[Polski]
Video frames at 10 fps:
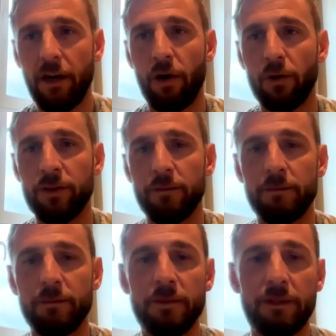o
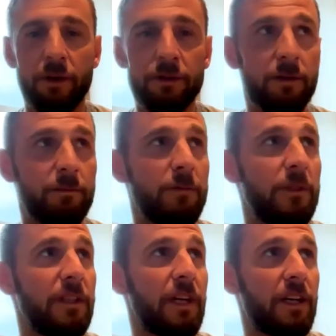tym, o tym,
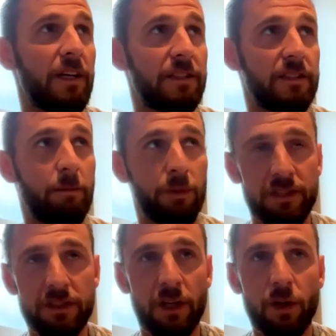jaka jest
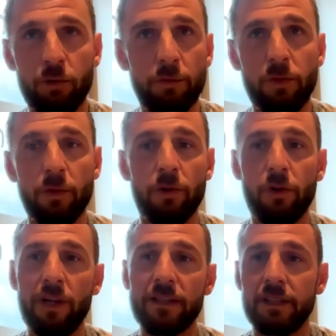pozycja klubu,
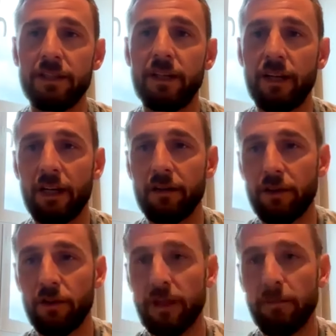rola trenera, jak
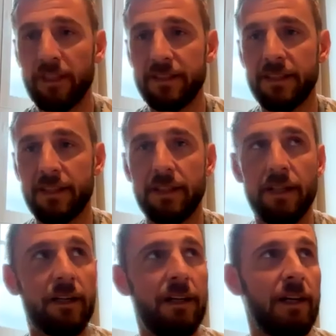wygląda praca
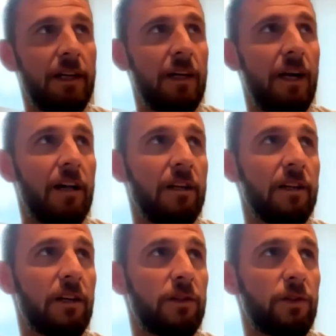trenera, ale
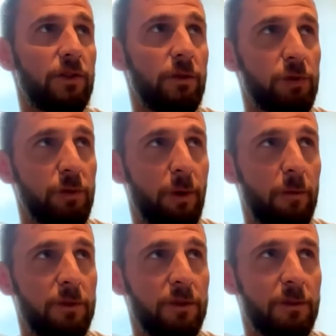jak ktoś sobie
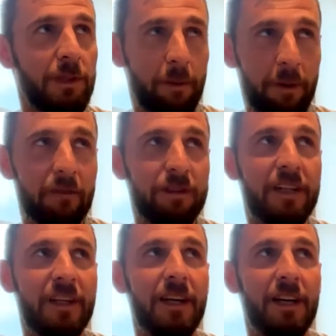przypomni, to my
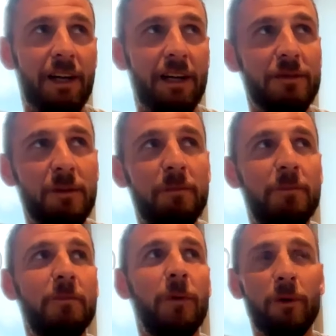naprawdę graliśmy
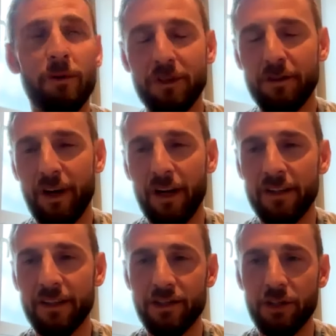
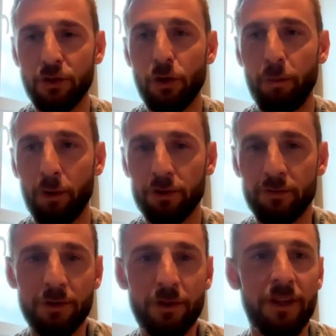porównywalnie, jeżeli chodzi o
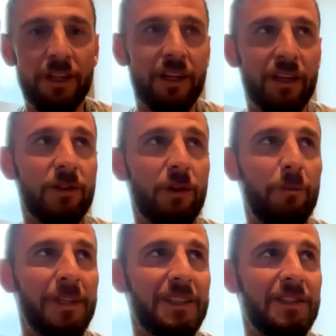poziom, do, do
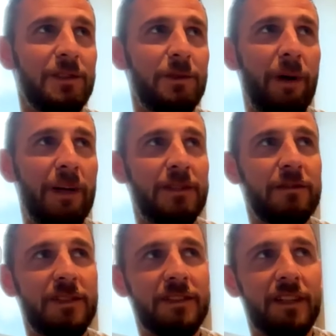obecnej sytuacji,
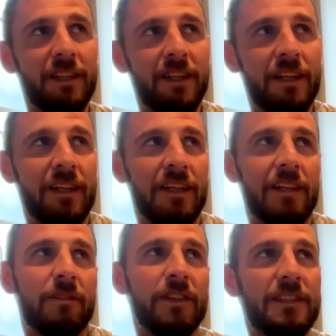więc
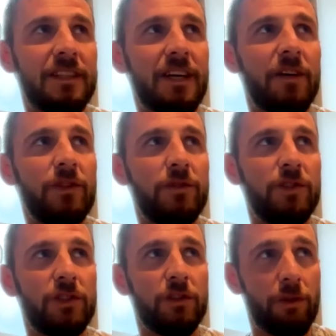Kwestia
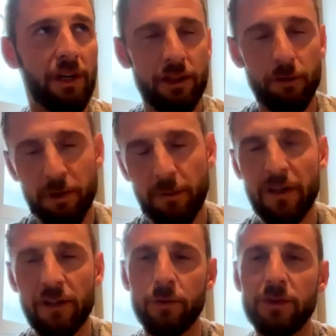oczywiście dogrania
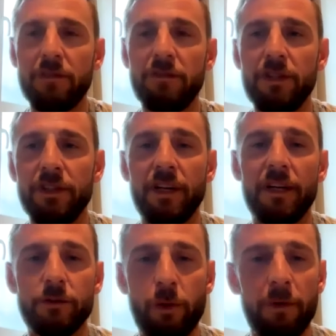optymalnego
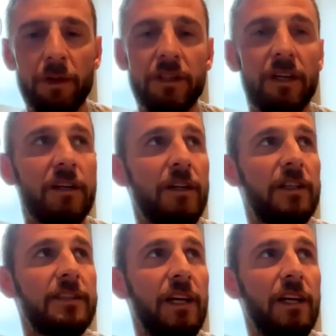ustawienia, złapania
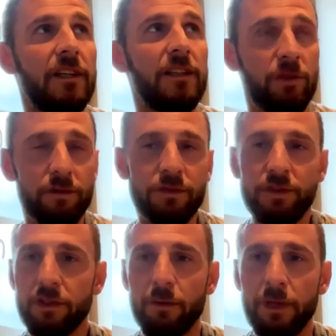serii, to
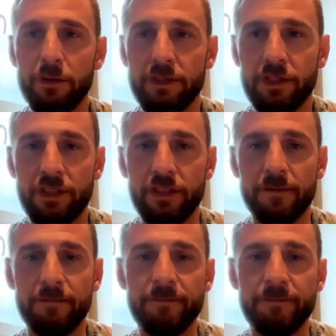wszystko miało znaczenie.